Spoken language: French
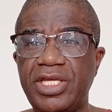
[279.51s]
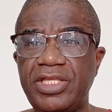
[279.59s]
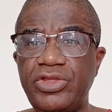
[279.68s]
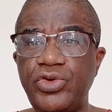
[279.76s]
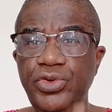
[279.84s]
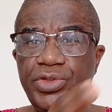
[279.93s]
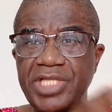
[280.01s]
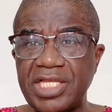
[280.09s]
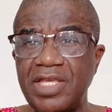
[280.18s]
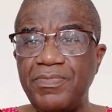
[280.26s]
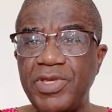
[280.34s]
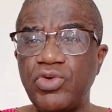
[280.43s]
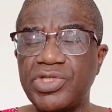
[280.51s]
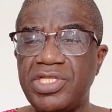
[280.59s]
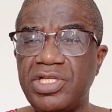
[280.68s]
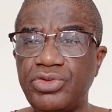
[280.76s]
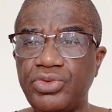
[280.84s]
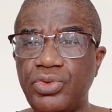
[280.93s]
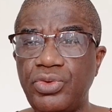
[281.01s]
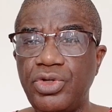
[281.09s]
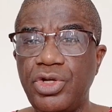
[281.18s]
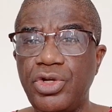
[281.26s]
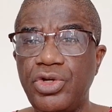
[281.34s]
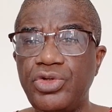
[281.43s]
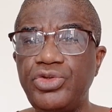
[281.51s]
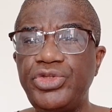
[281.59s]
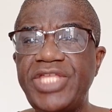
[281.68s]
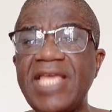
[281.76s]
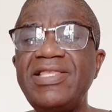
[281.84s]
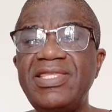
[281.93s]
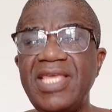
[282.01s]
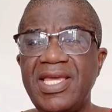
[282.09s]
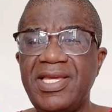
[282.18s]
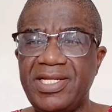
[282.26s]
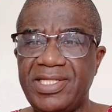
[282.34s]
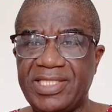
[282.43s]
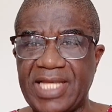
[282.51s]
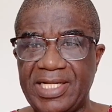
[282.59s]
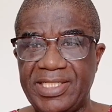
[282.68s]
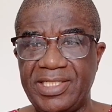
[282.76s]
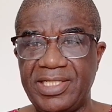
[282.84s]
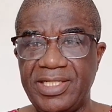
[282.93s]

de certains pays occidentaux d'aider l'Italie.